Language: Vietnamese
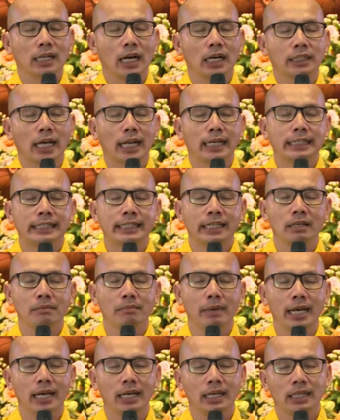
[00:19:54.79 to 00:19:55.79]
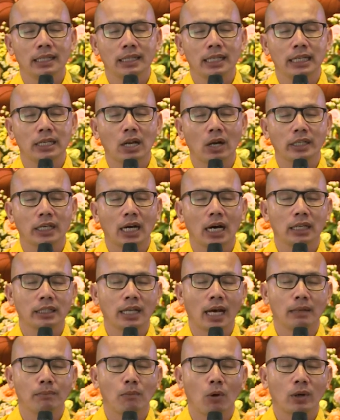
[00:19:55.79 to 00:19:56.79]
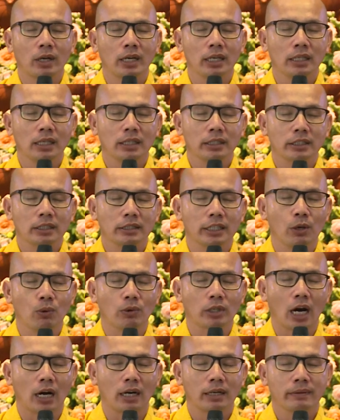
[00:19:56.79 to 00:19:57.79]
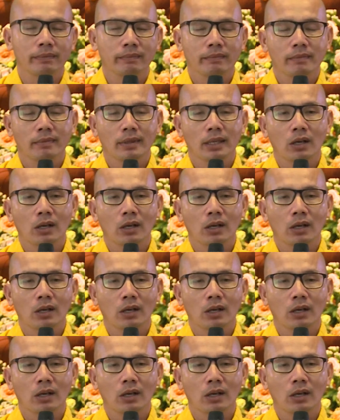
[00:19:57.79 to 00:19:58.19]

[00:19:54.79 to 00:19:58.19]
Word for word: trở thành si mê, thì nó trở thành một cái tiêu cực,